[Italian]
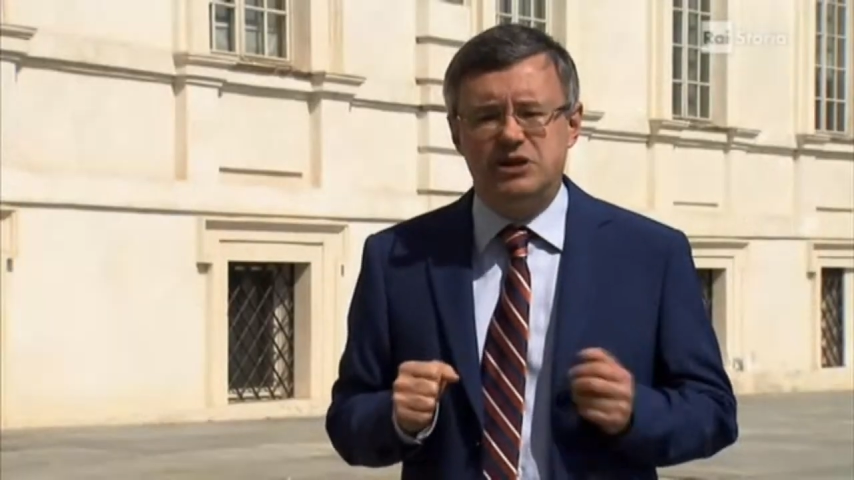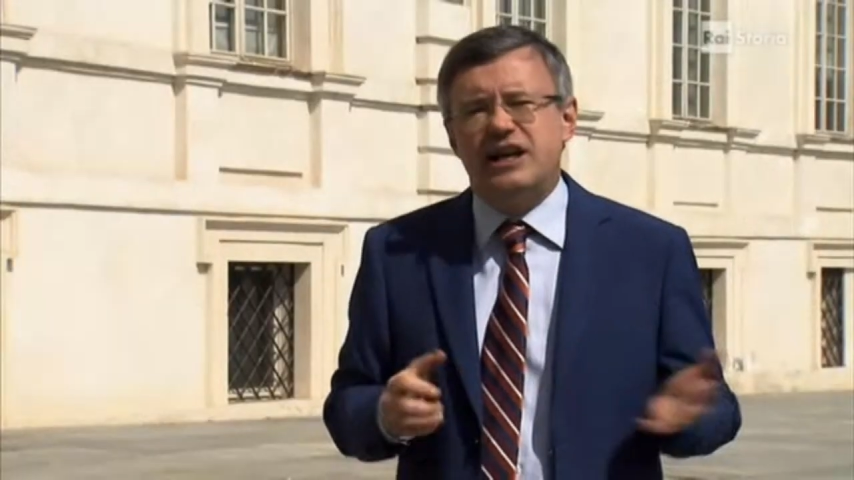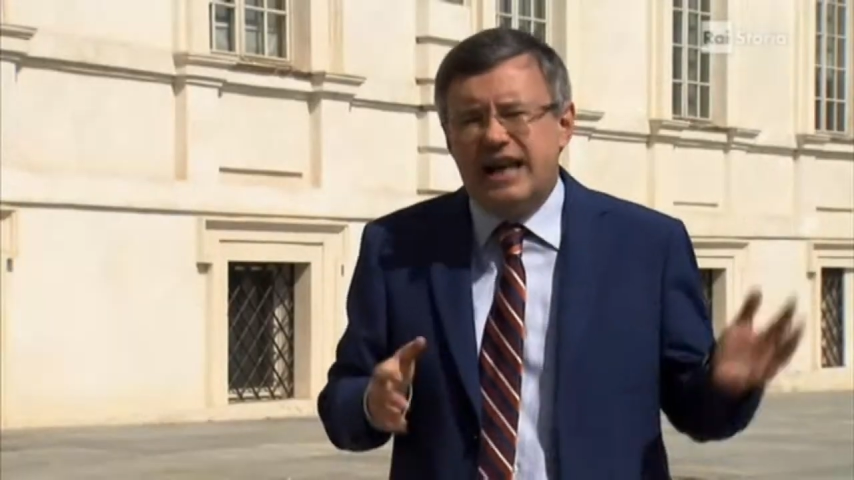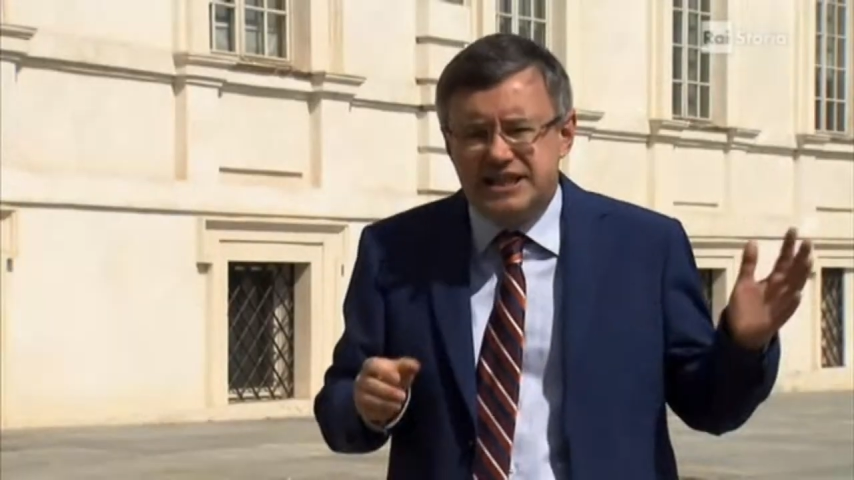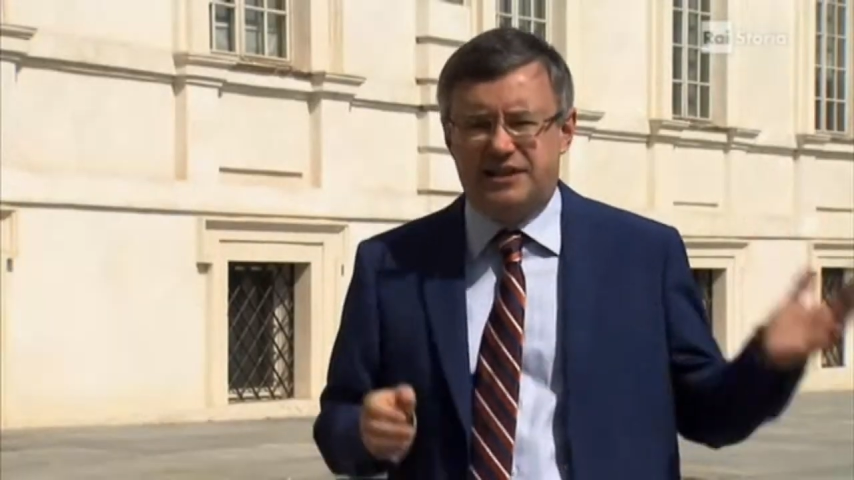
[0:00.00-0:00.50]
Gli
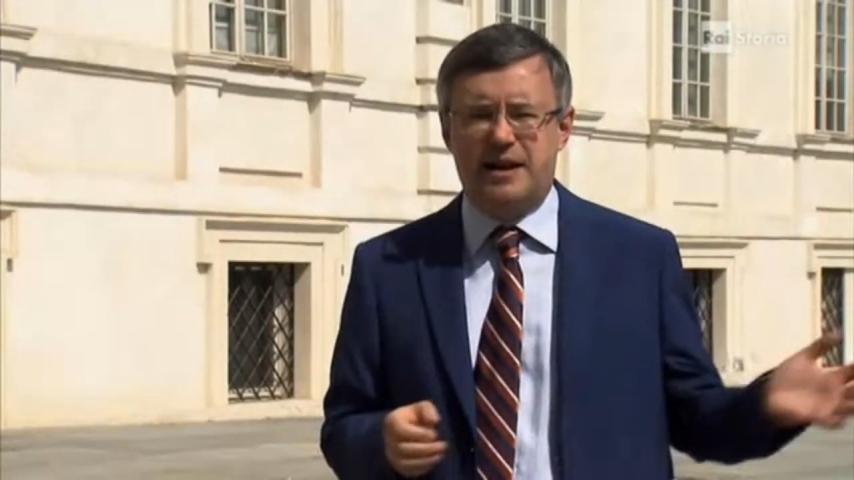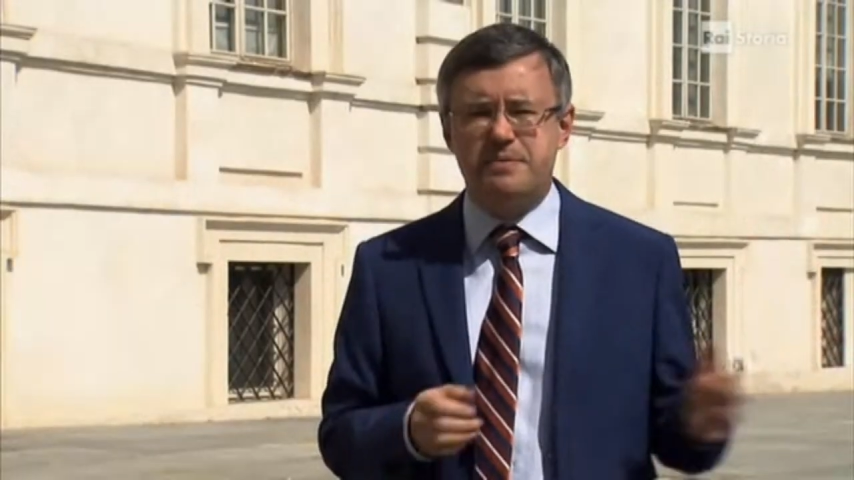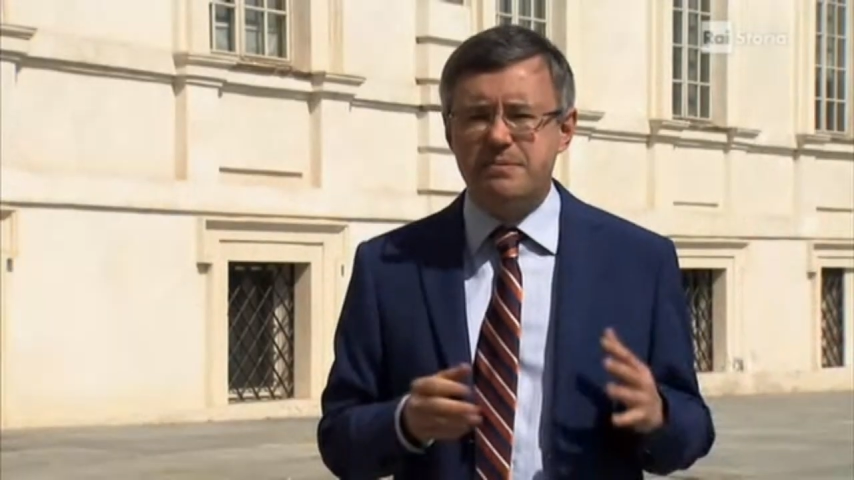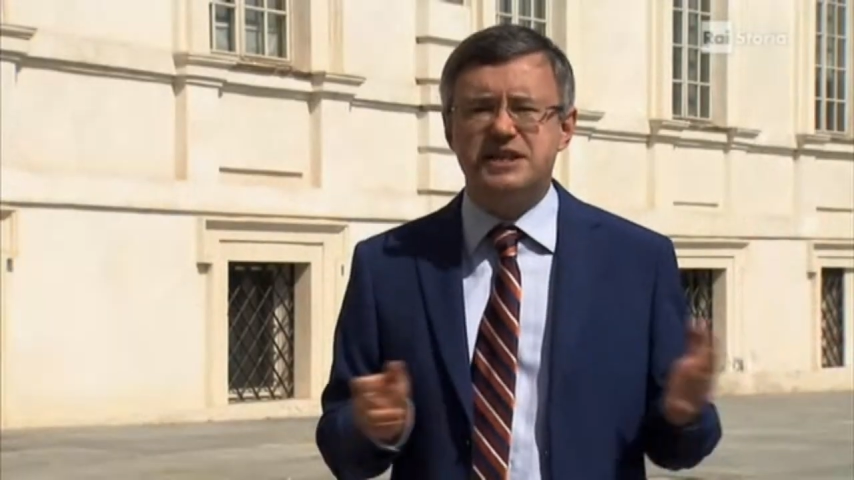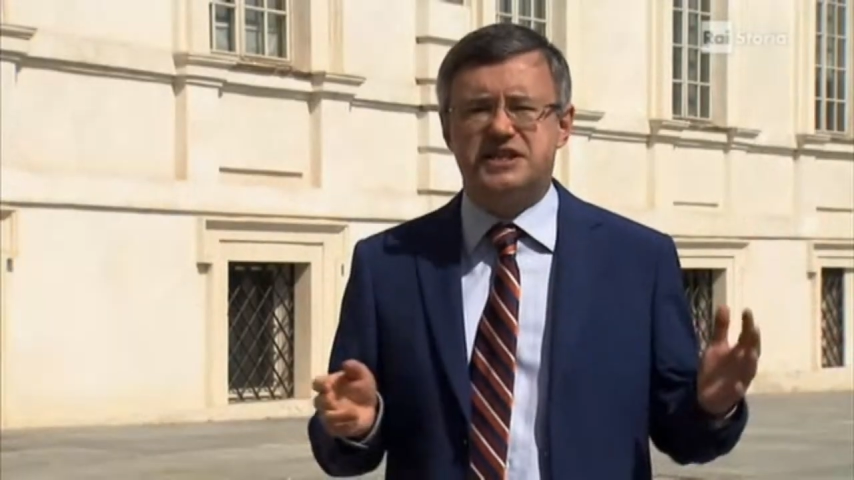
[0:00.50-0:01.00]
inglesi
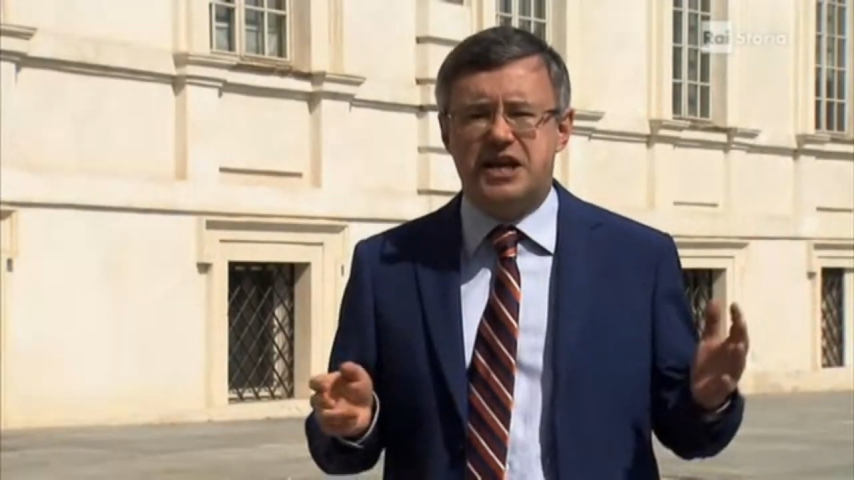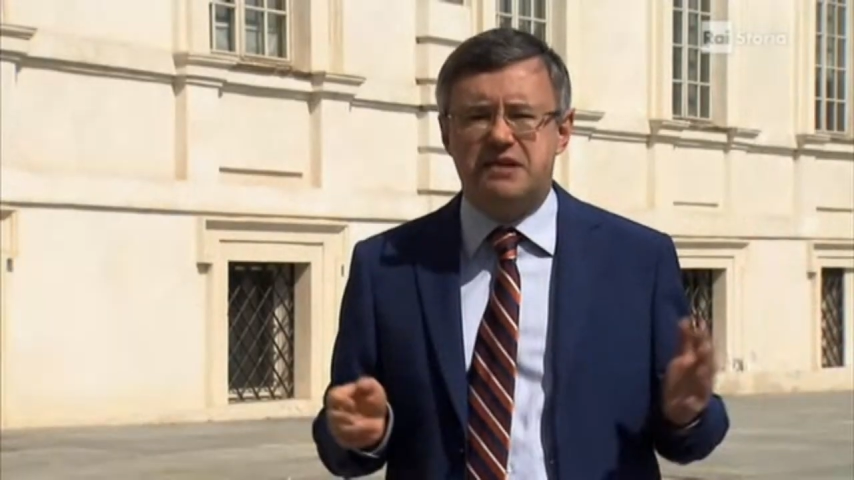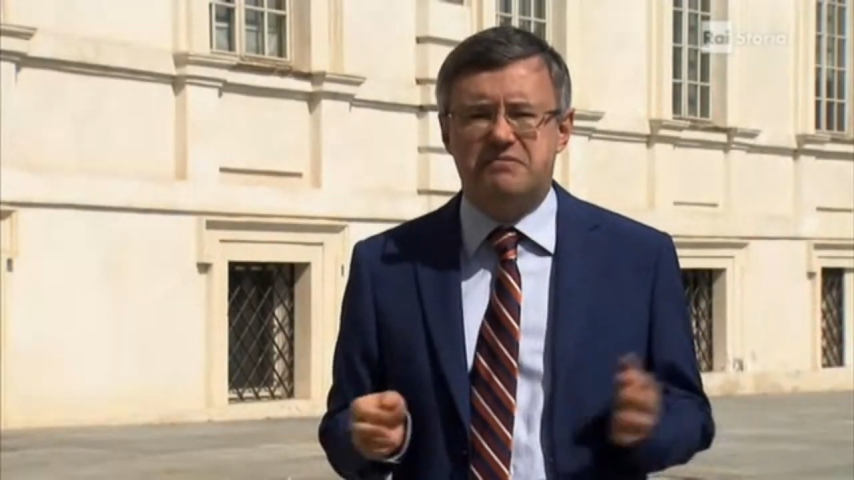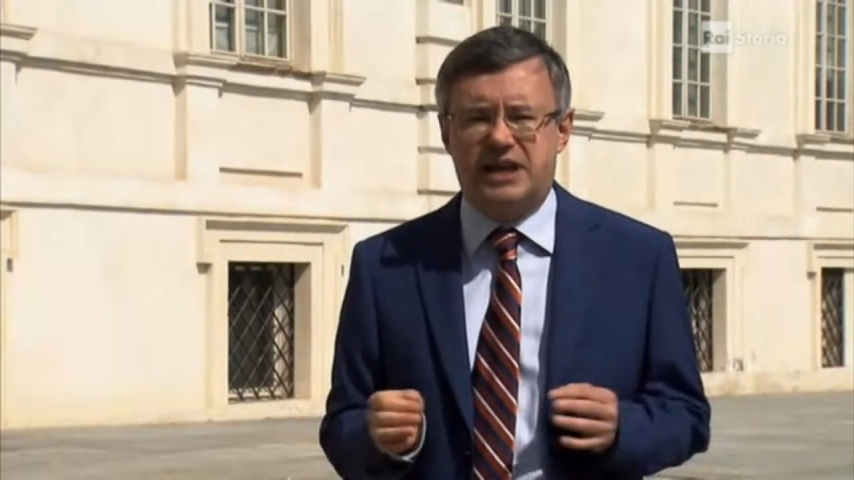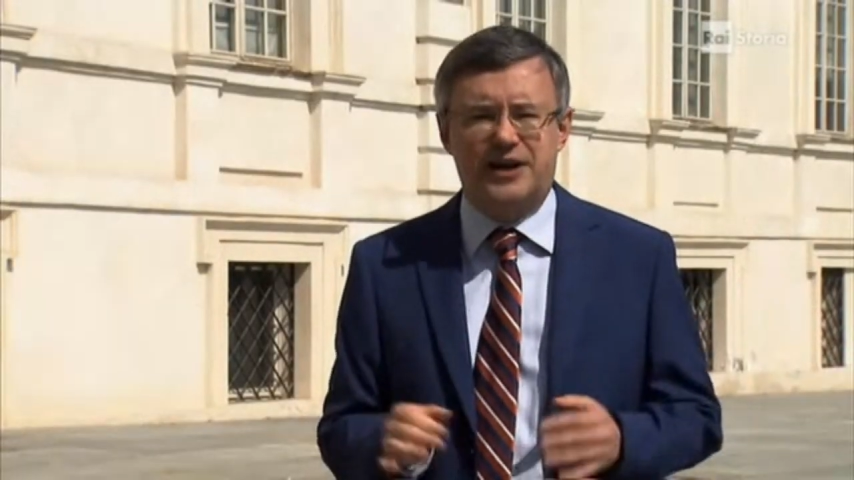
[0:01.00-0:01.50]
della BBC